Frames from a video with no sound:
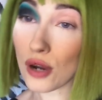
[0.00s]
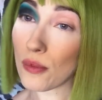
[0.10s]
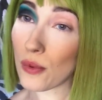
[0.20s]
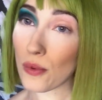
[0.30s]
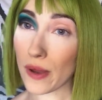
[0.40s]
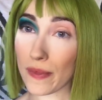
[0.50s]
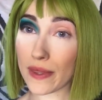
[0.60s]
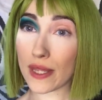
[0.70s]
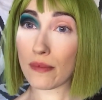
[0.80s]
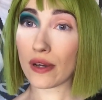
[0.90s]
Comunque
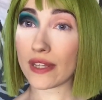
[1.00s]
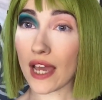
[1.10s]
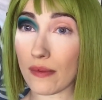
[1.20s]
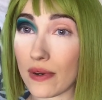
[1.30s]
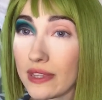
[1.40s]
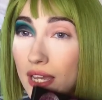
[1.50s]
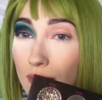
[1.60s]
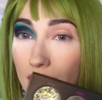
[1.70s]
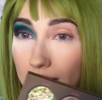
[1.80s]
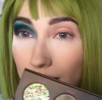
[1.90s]
non demordiamo,
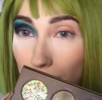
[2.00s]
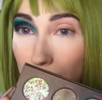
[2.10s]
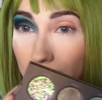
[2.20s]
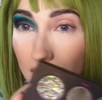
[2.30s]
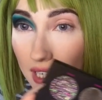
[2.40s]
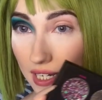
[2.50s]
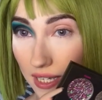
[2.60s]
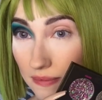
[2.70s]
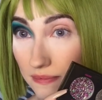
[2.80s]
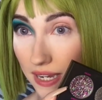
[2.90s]
andiamo ad
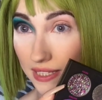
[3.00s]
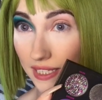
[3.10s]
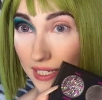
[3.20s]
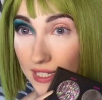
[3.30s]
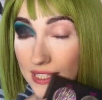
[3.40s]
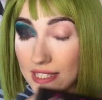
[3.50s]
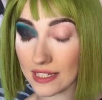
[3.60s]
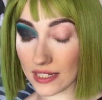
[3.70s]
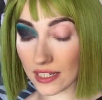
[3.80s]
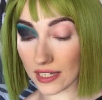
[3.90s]
applicare
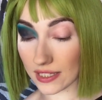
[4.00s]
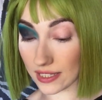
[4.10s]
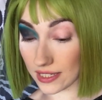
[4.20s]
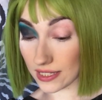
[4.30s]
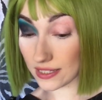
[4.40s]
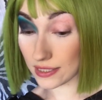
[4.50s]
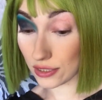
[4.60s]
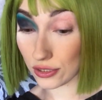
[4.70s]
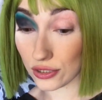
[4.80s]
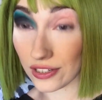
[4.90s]
Matrix, che di
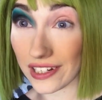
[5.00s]
solito i